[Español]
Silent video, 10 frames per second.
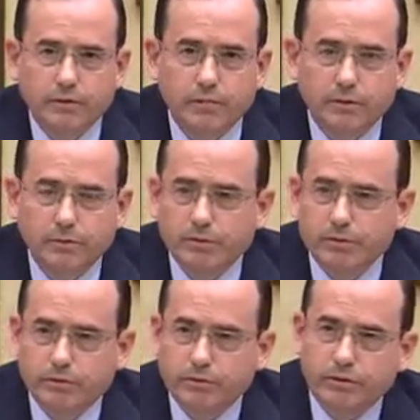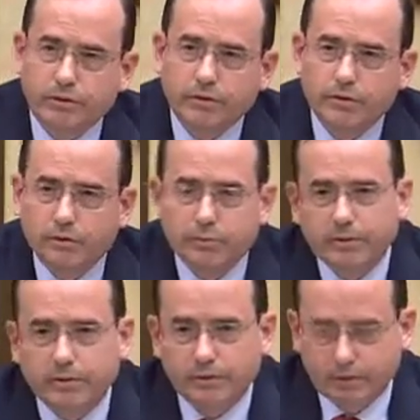que en 1985 el
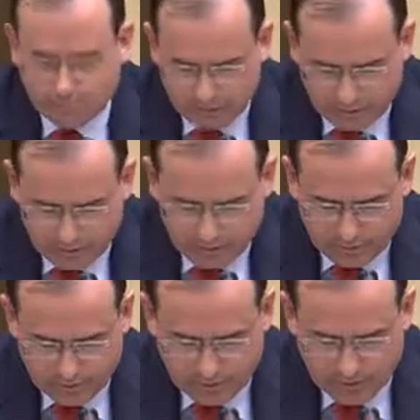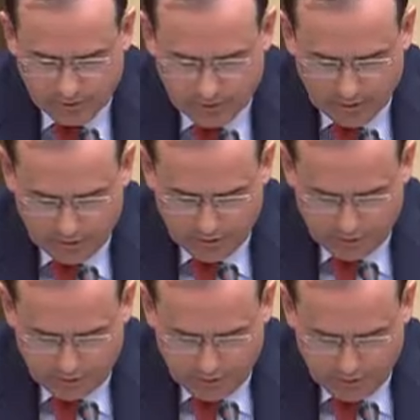presidente González
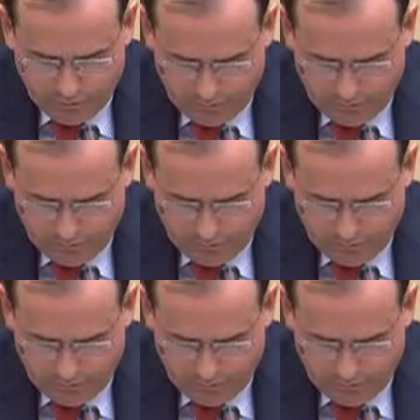pues,